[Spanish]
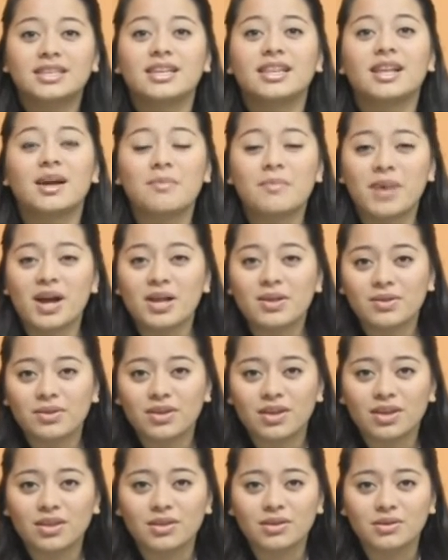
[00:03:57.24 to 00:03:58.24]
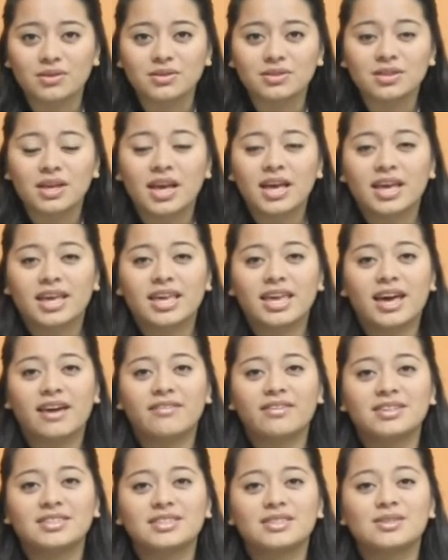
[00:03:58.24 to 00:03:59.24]
sin la mano de Dios. Y
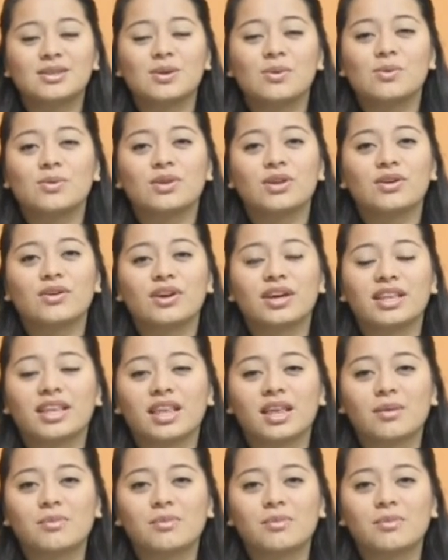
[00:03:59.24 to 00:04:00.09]
a veces lo único que